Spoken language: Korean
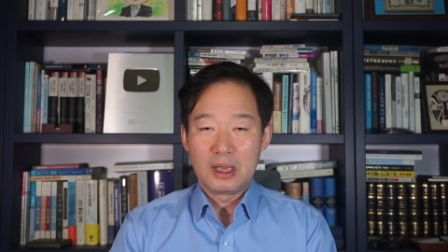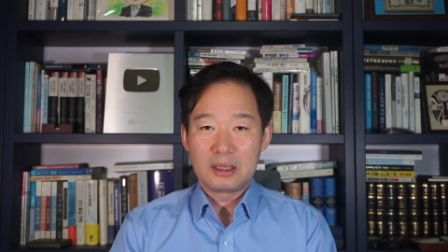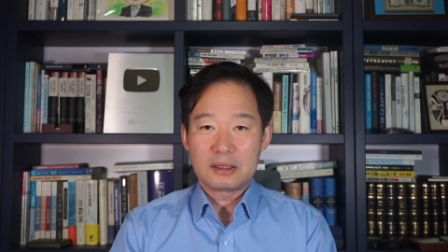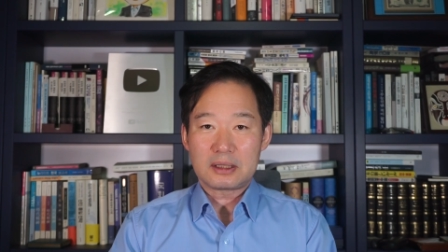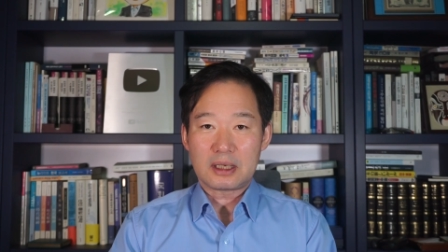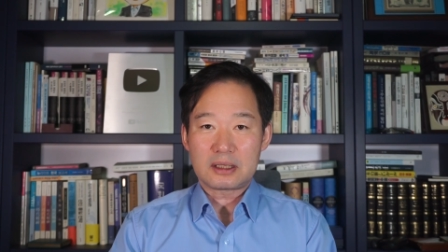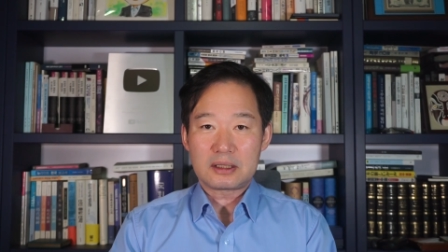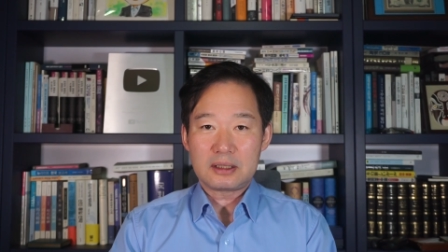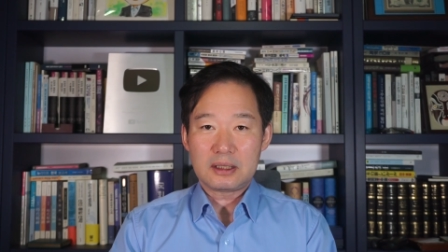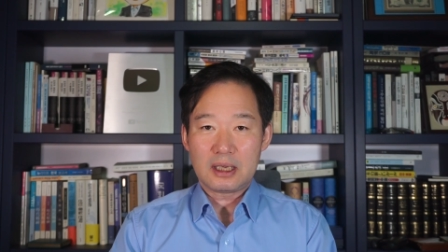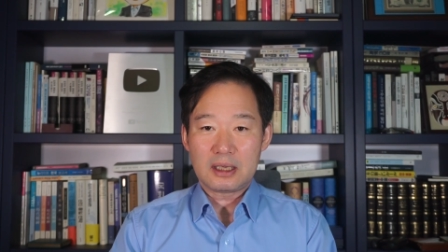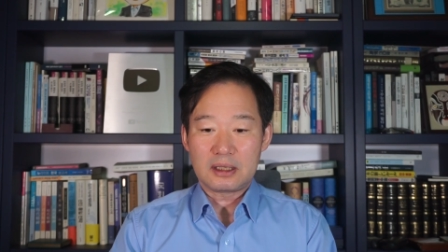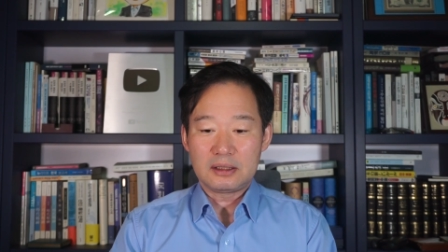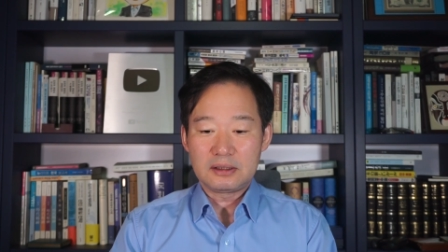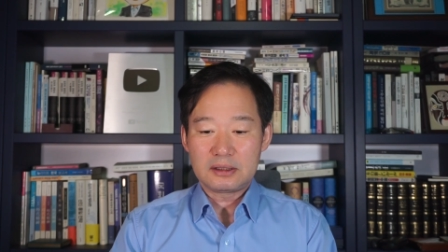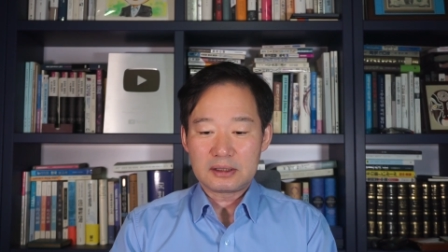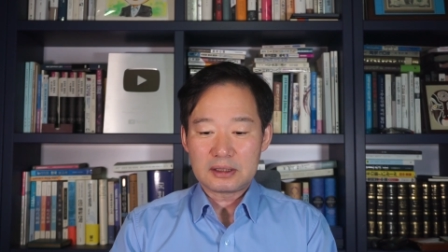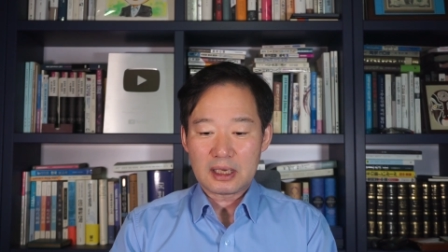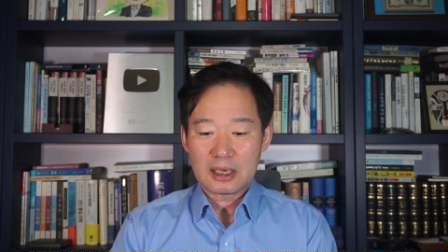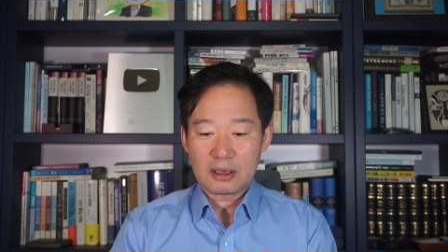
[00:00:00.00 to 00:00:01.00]
자신의
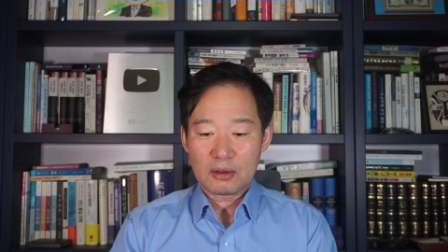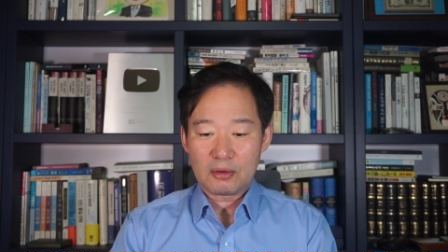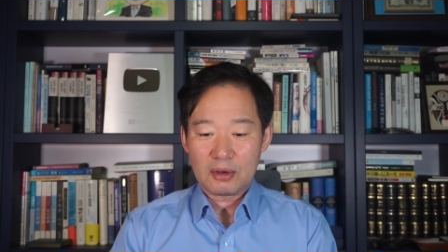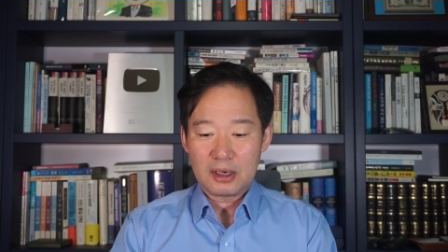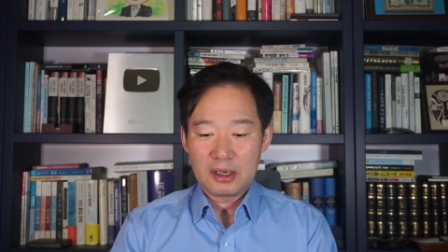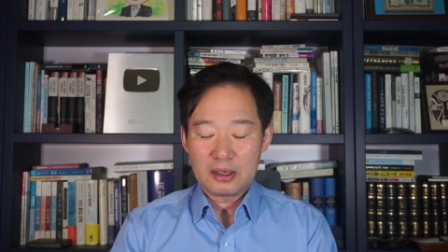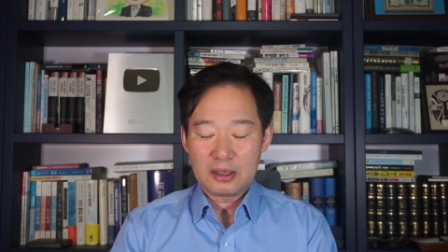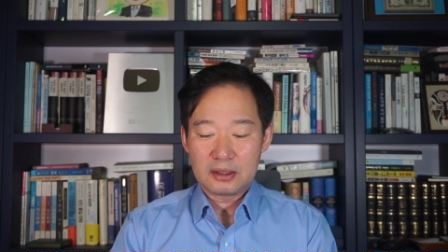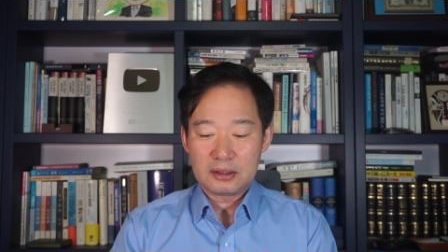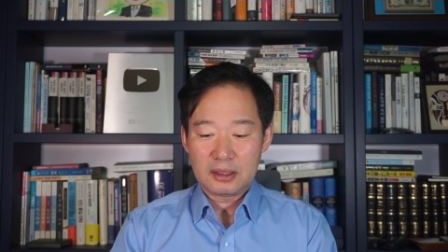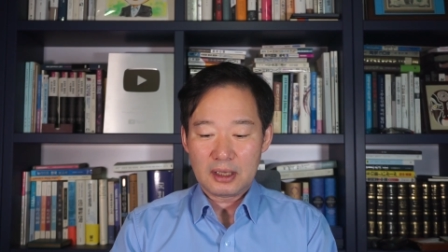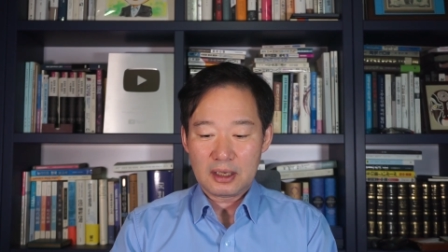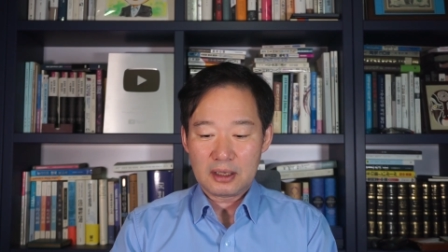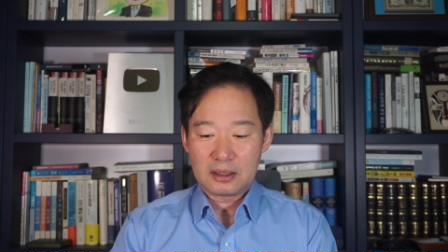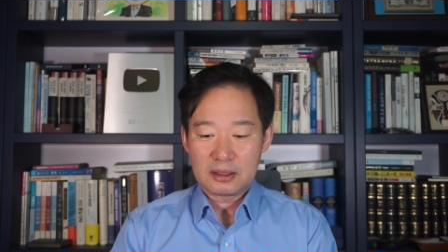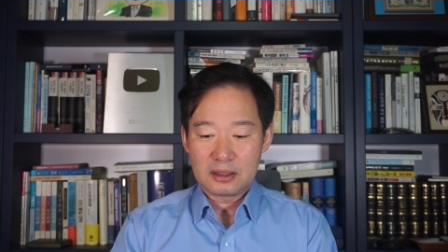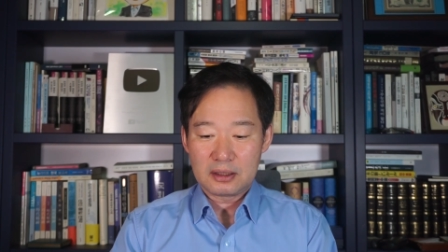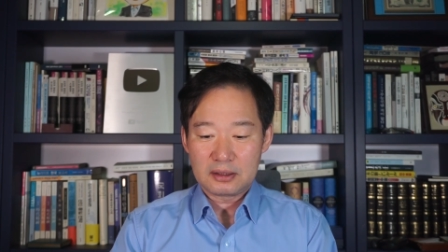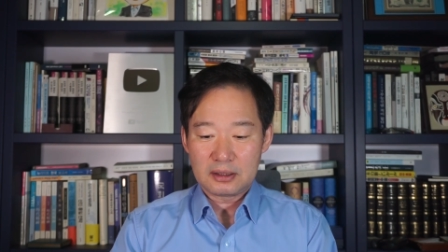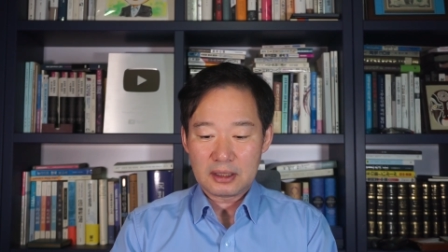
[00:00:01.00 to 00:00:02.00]
일상에 관련된
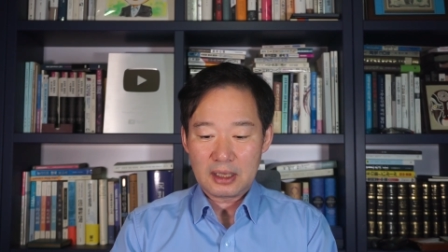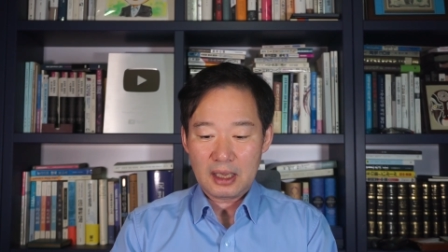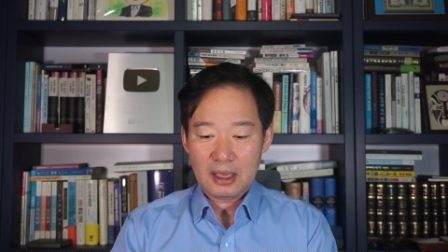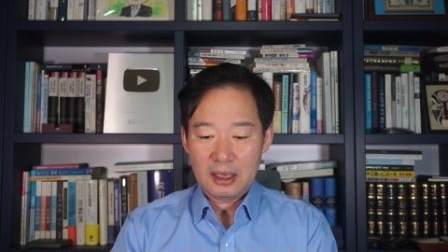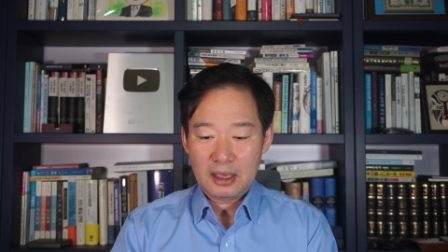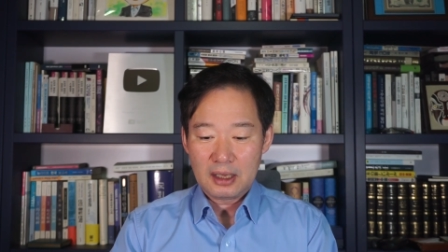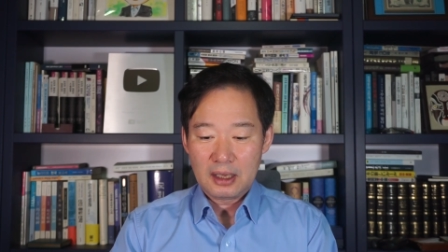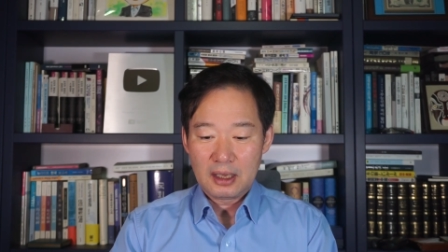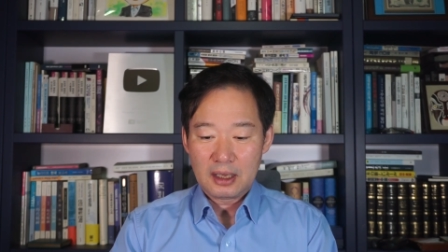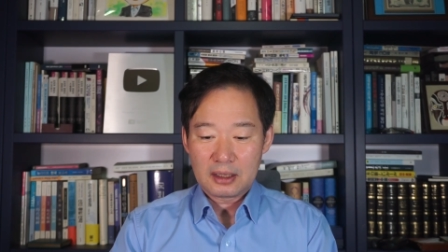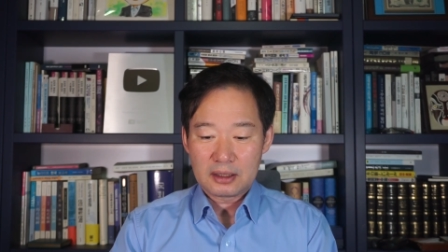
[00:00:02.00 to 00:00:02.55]
글인데